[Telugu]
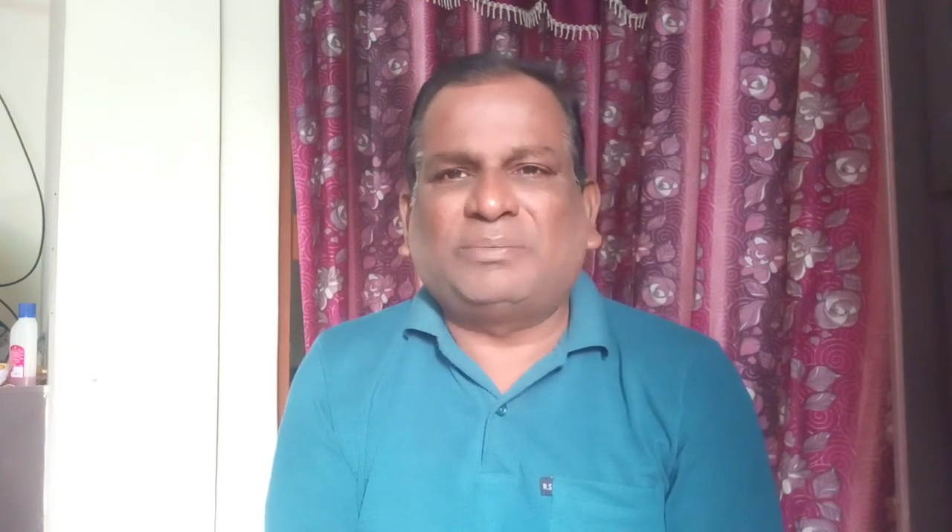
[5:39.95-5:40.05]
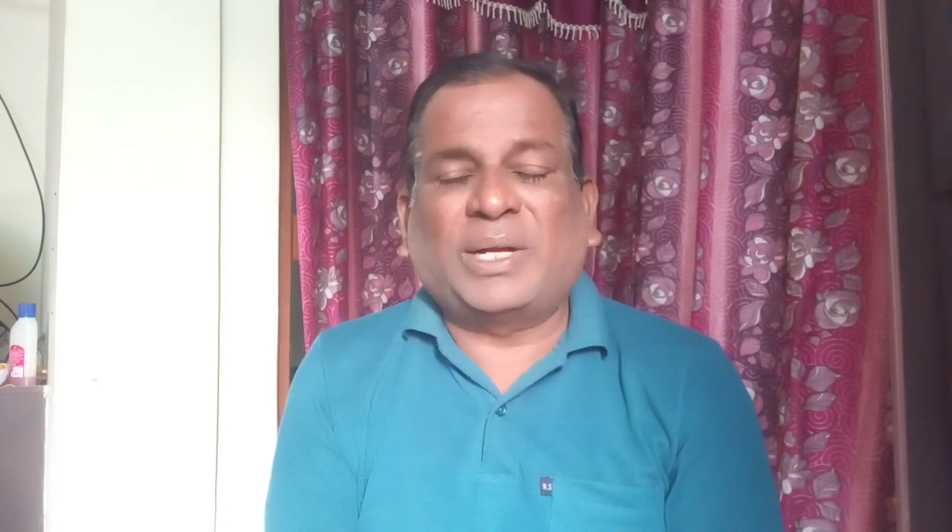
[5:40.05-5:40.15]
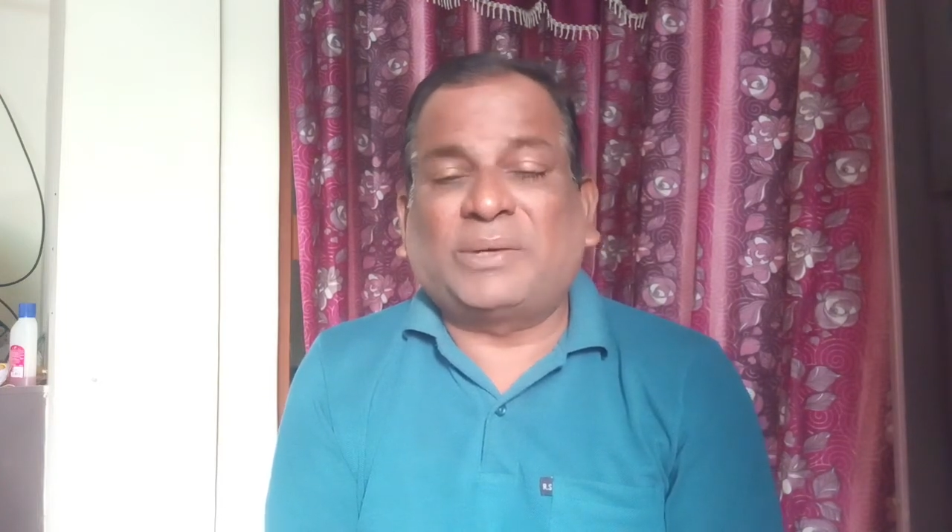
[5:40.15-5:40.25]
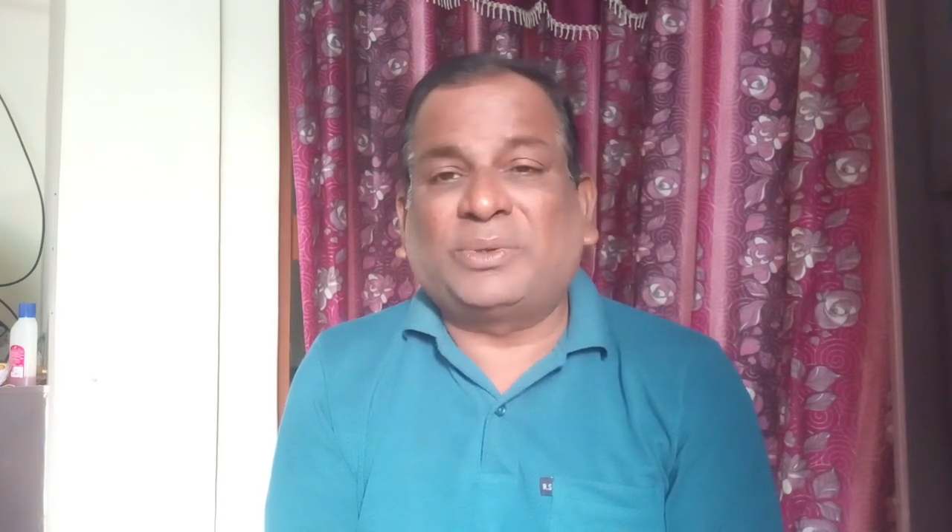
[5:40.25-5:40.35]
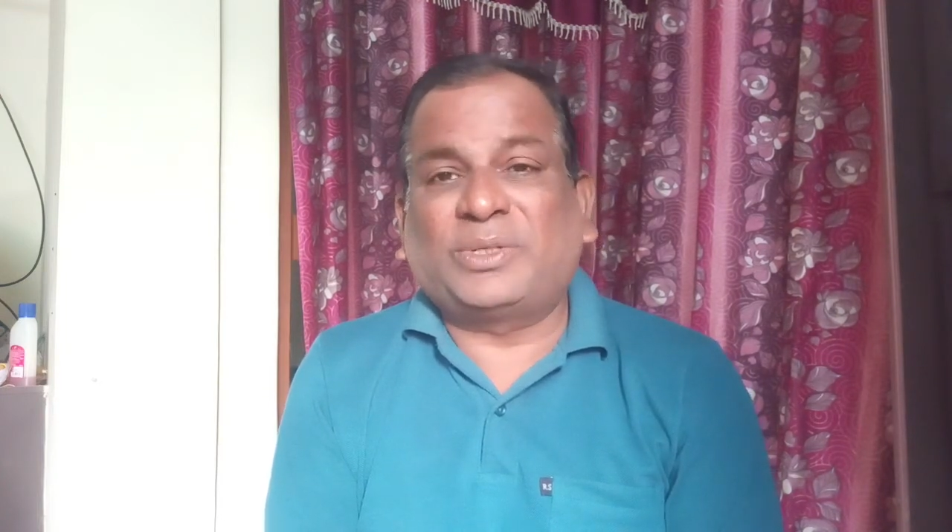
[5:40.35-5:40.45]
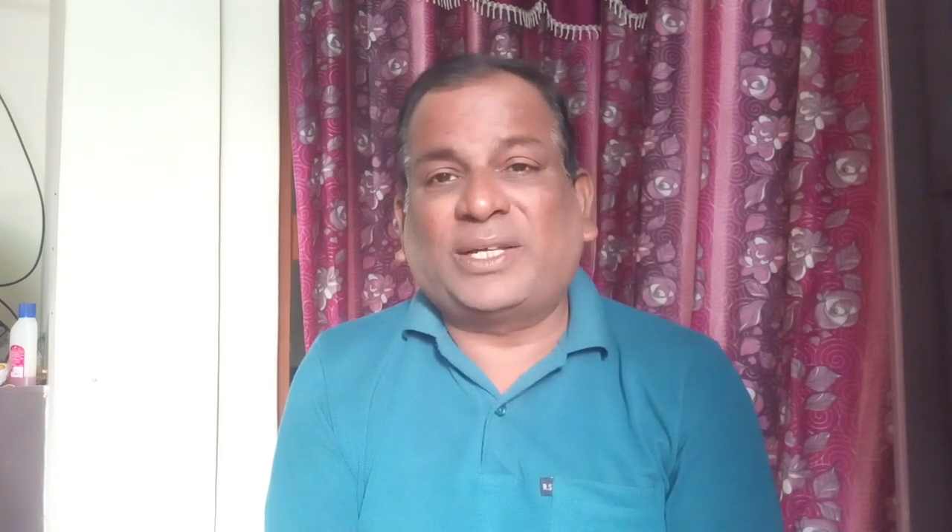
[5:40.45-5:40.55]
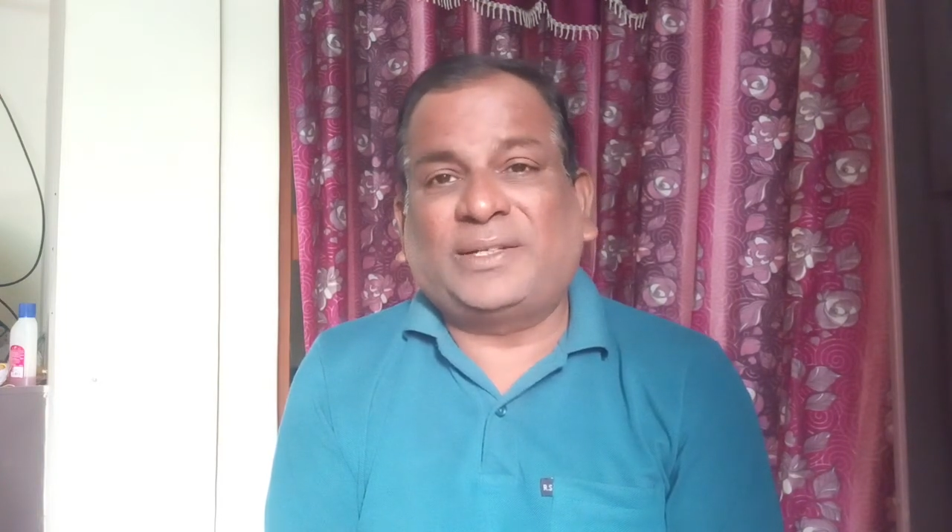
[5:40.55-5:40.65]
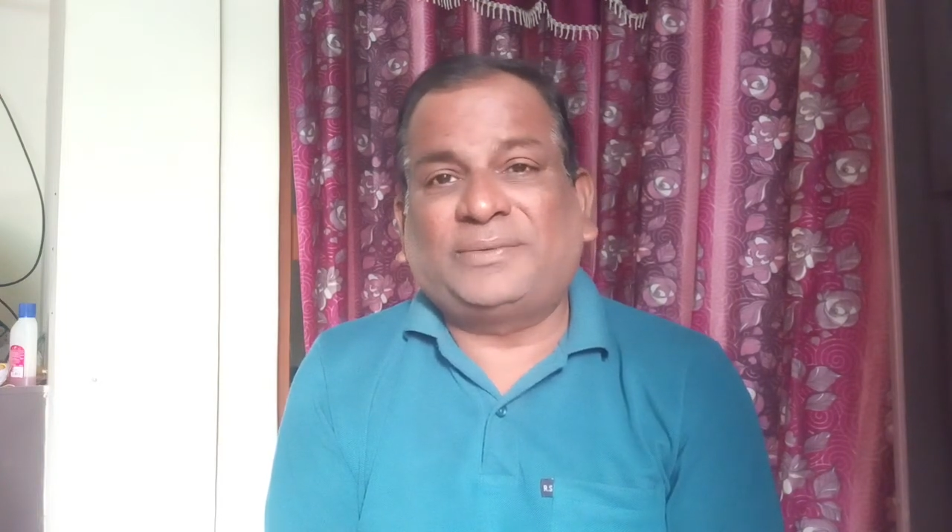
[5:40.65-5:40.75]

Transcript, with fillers: భగవంతుడా